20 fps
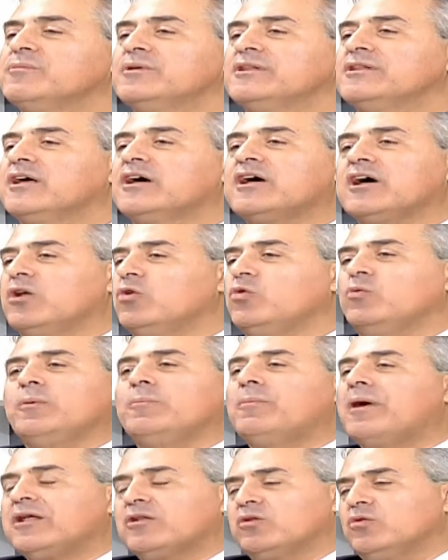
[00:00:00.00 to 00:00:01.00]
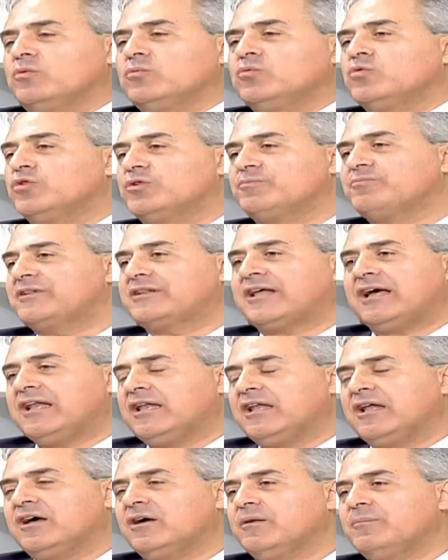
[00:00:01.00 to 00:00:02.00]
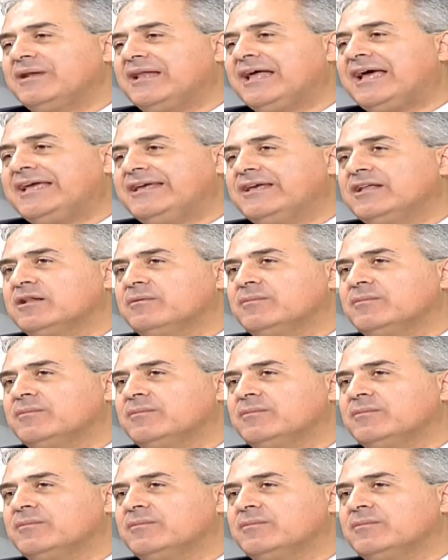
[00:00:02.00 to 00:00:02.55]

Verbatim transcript: بيتدخلوا ببعض الامور بتتعلق بالحياه